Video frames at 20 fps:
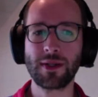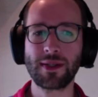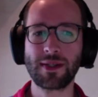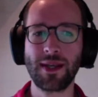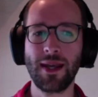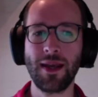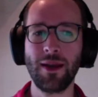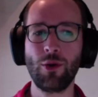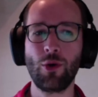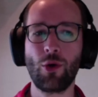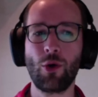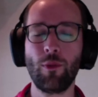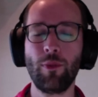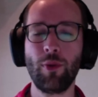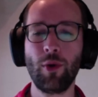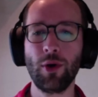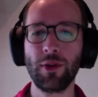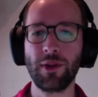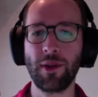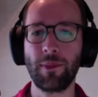c'est le
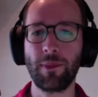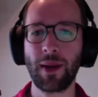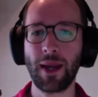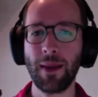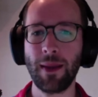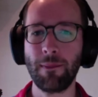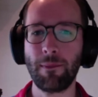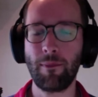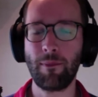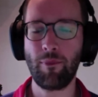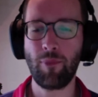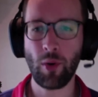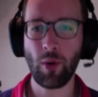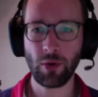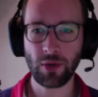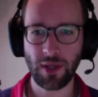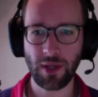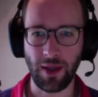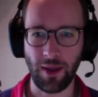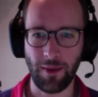report des prêts
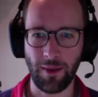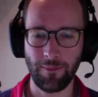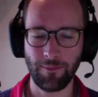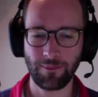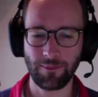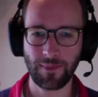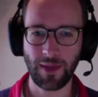bancaires.